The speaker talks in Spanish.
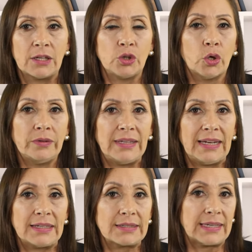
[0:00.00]

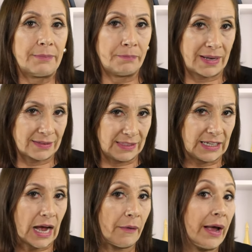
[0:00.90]
donde se
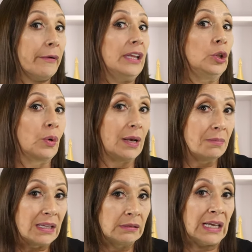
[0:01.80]
practicaba
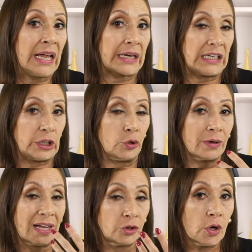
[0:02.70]
eventualmente la
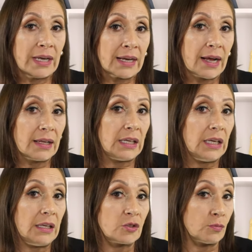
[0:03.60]
religión católica
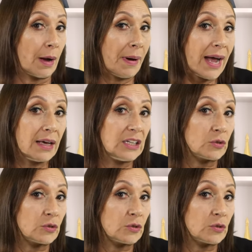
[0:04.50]
y su mamá